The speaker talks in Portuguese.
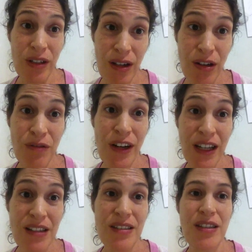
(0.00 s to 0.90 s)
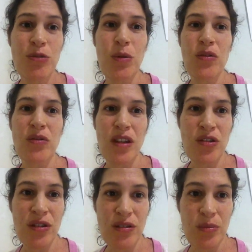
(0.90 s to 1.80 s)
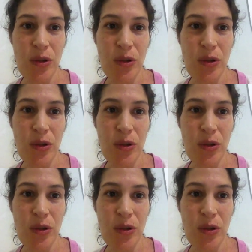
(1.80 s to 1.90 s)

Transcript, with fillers: ficar enfraquecidas por conta disso,